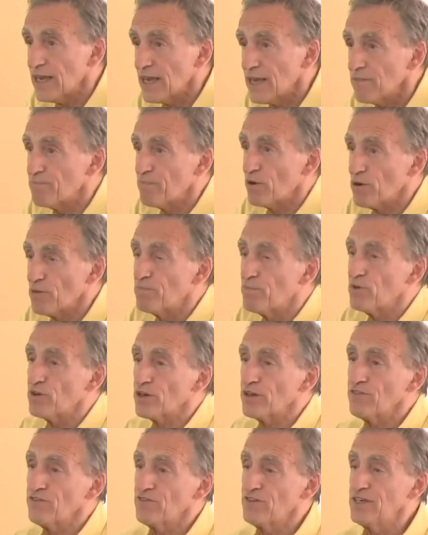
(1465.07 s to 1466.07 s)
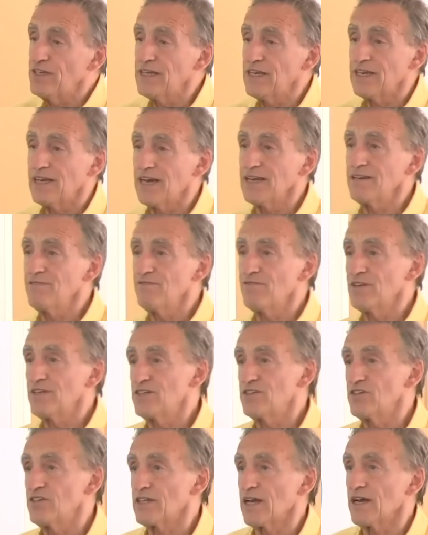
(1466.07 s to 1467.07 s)
e poi porre fine
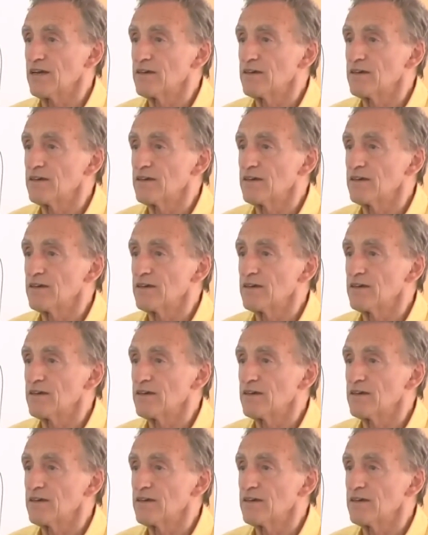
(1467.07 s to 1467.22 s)
all'infelicità.